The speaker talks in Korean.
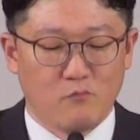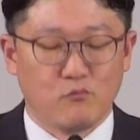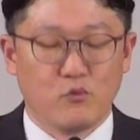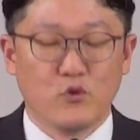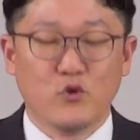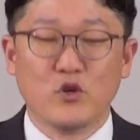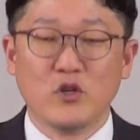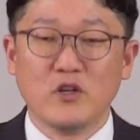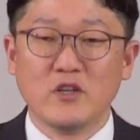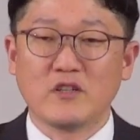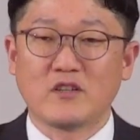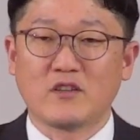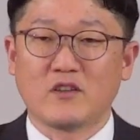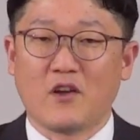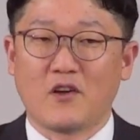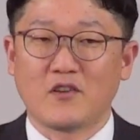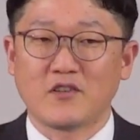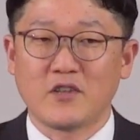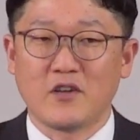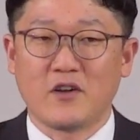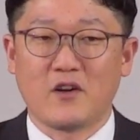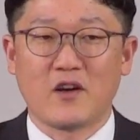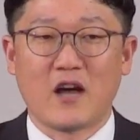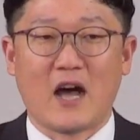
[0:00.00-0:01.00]
물을
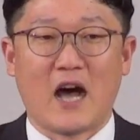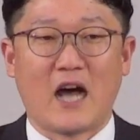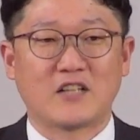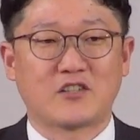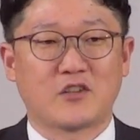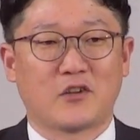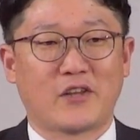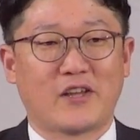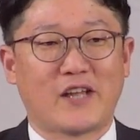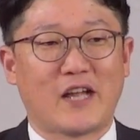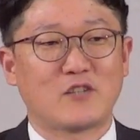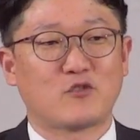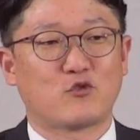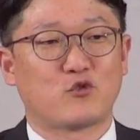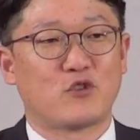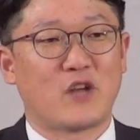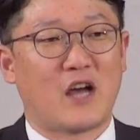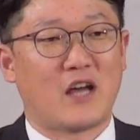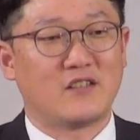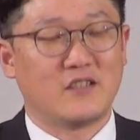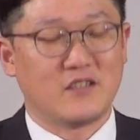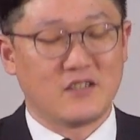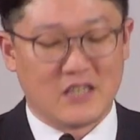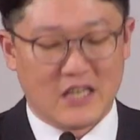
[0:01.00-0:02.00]
떠서 가져다
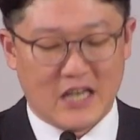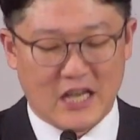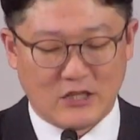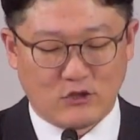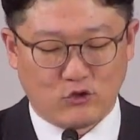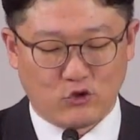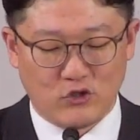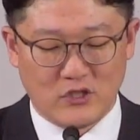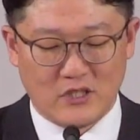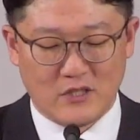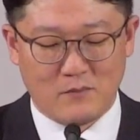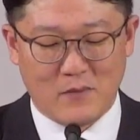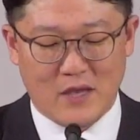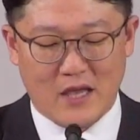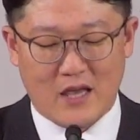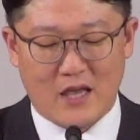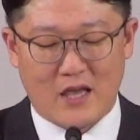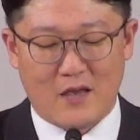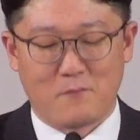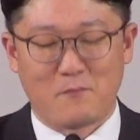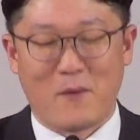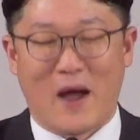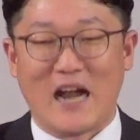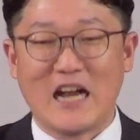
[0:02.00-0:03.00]
주라는
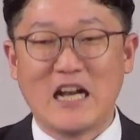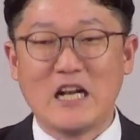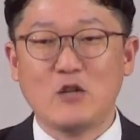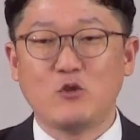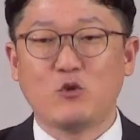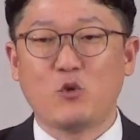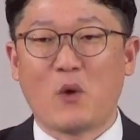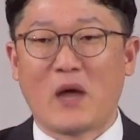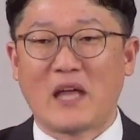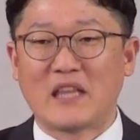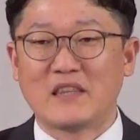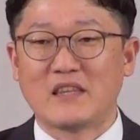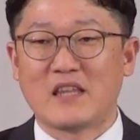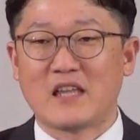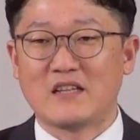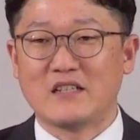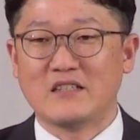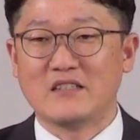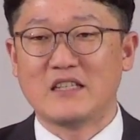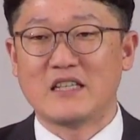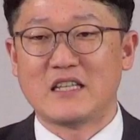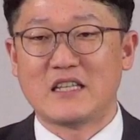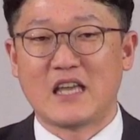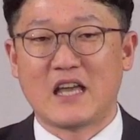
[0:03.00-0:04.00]
예수님의 말도 안
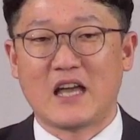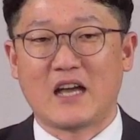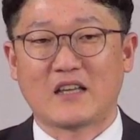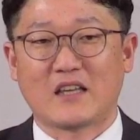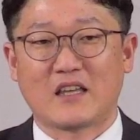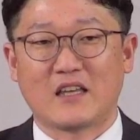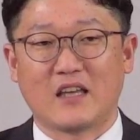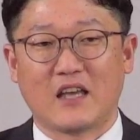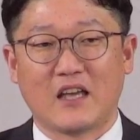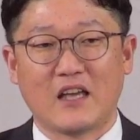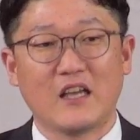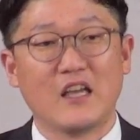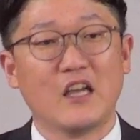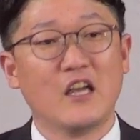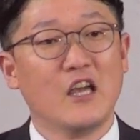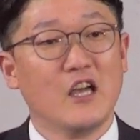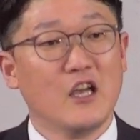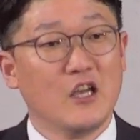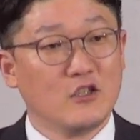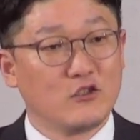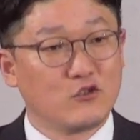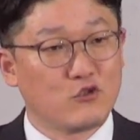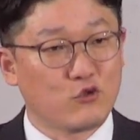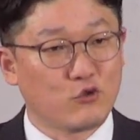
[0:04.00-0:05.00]
되는 이야기에
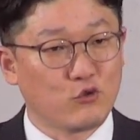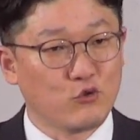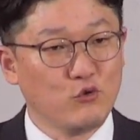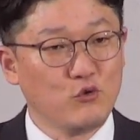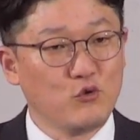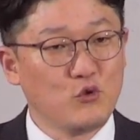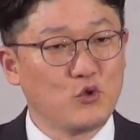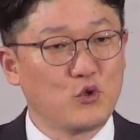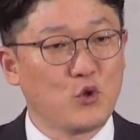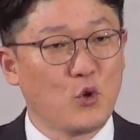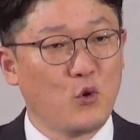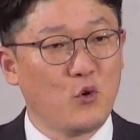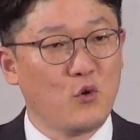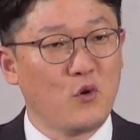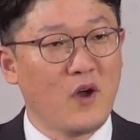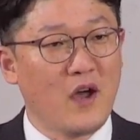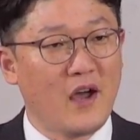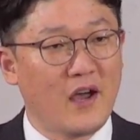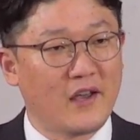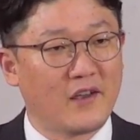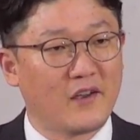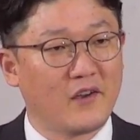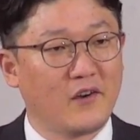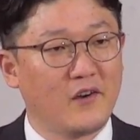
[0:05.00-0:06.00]

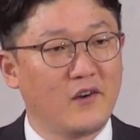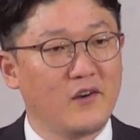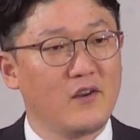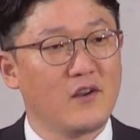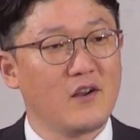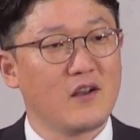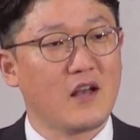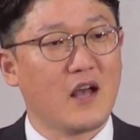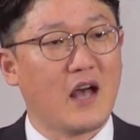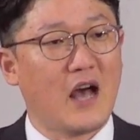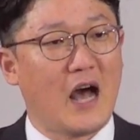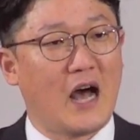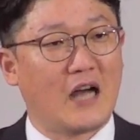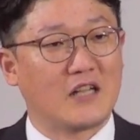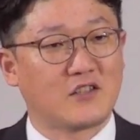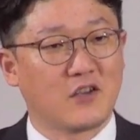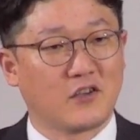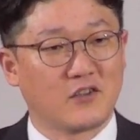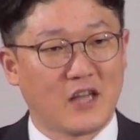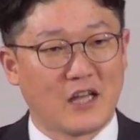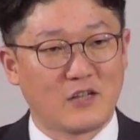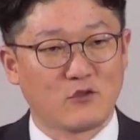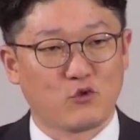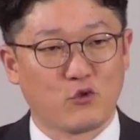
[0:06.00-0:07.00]
순종하여
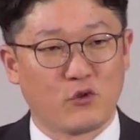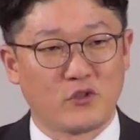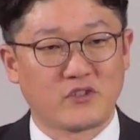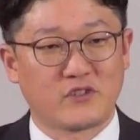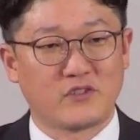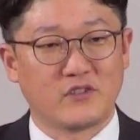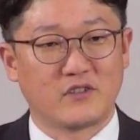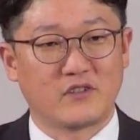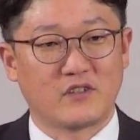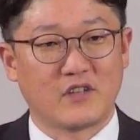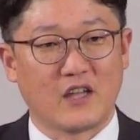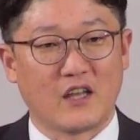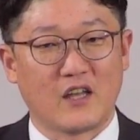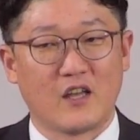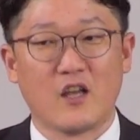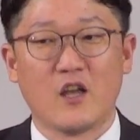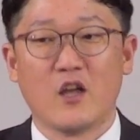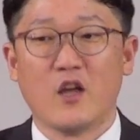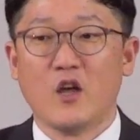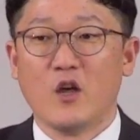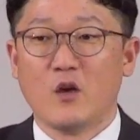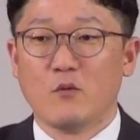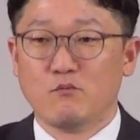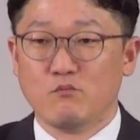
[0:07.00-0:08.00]
가져다 주었을 때
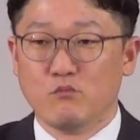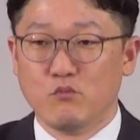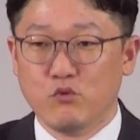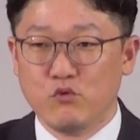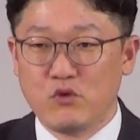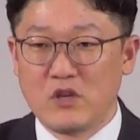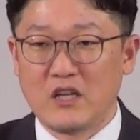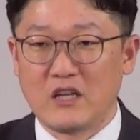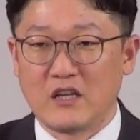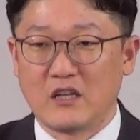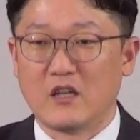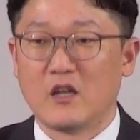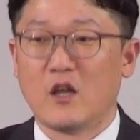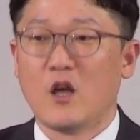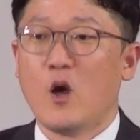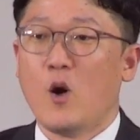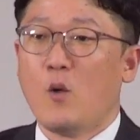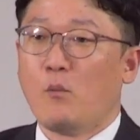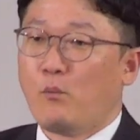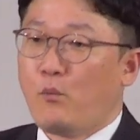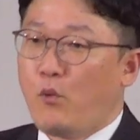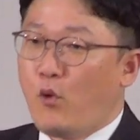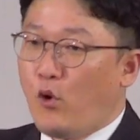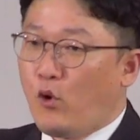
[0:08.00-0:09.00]
물이
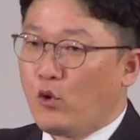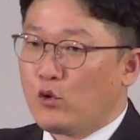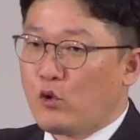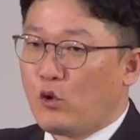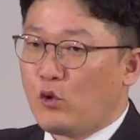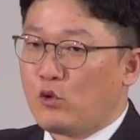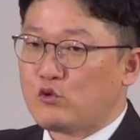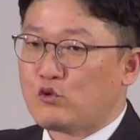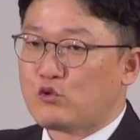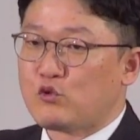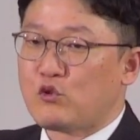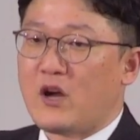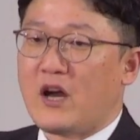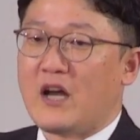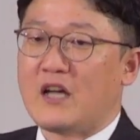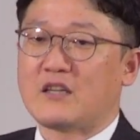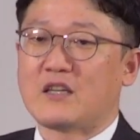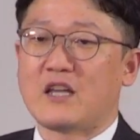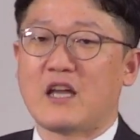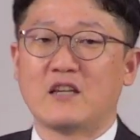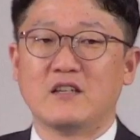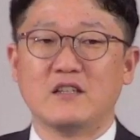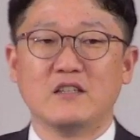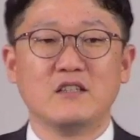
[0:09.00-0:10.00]

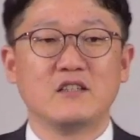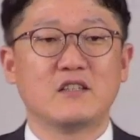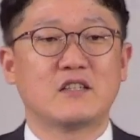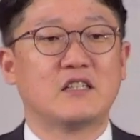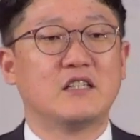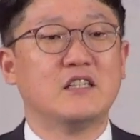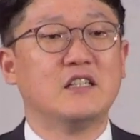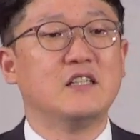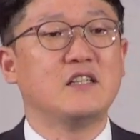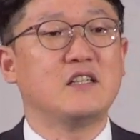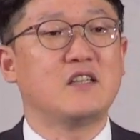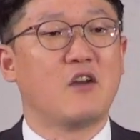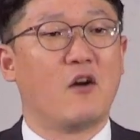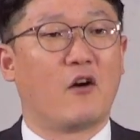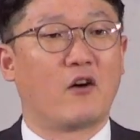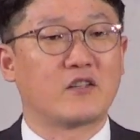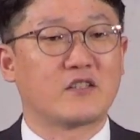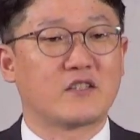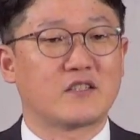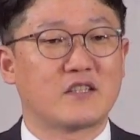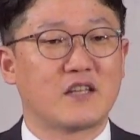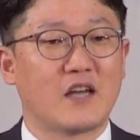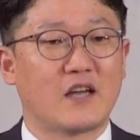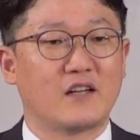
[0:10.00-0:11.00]
포도주가 되는 그
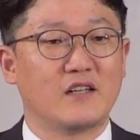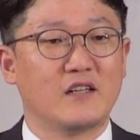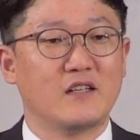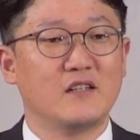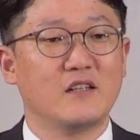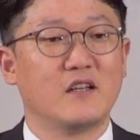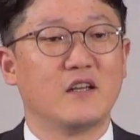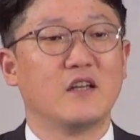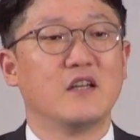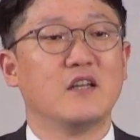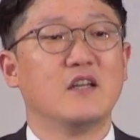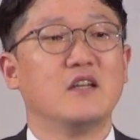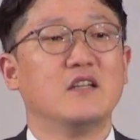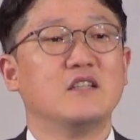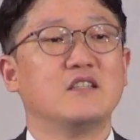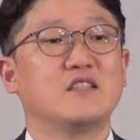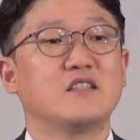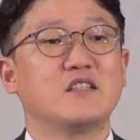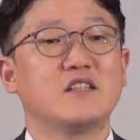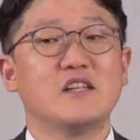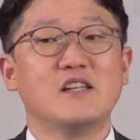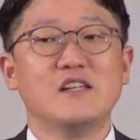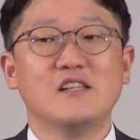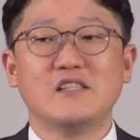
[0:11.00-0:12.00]
역사를
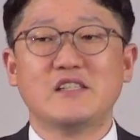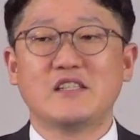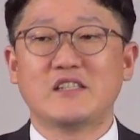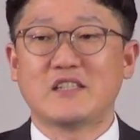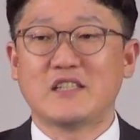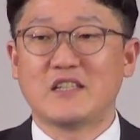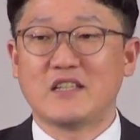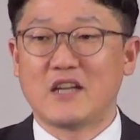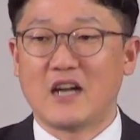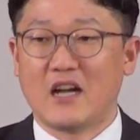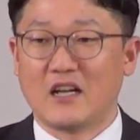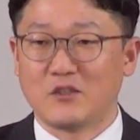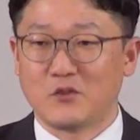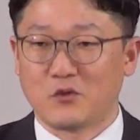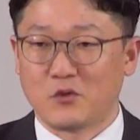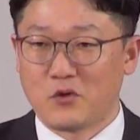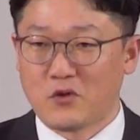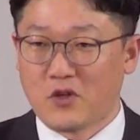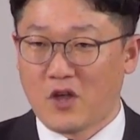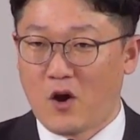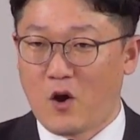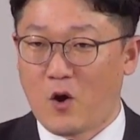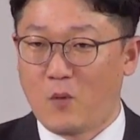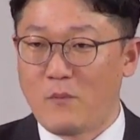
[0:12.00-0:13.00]

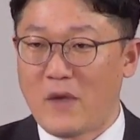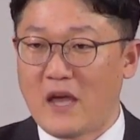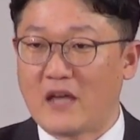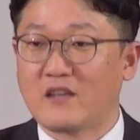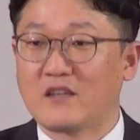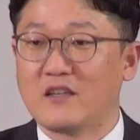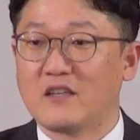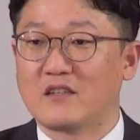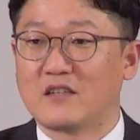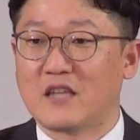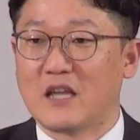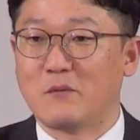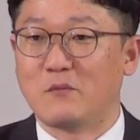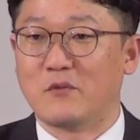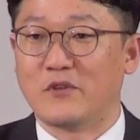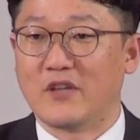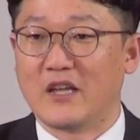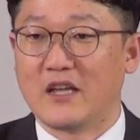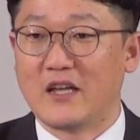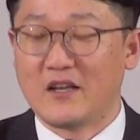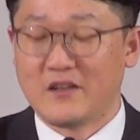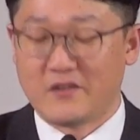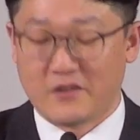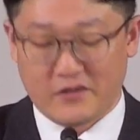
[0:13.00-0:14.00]
실시간으로 경험했기
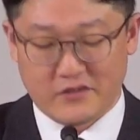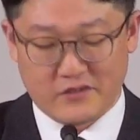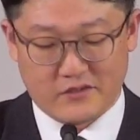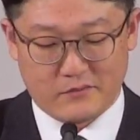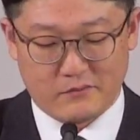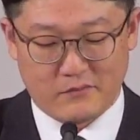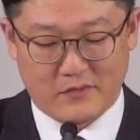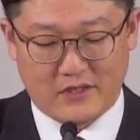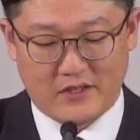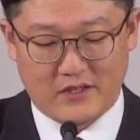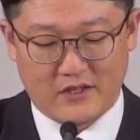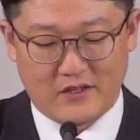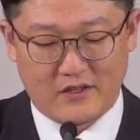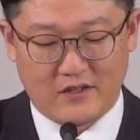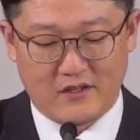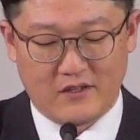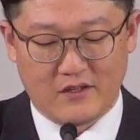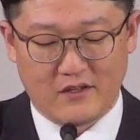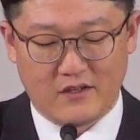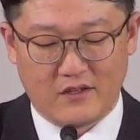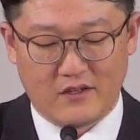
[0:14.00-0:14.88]
때문에 그렇습니다.